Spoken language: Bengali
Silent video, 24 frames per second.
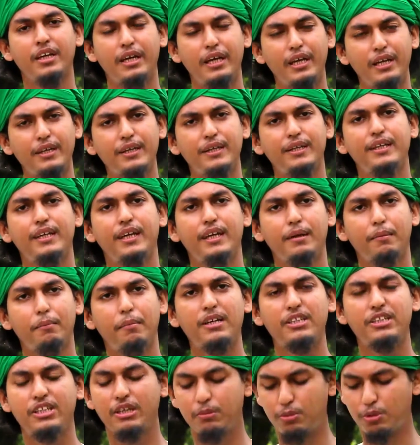এই
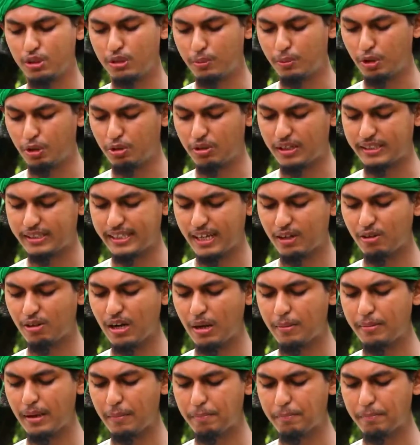মাসের মধ্যে বর্ণিত আছে এখন আমি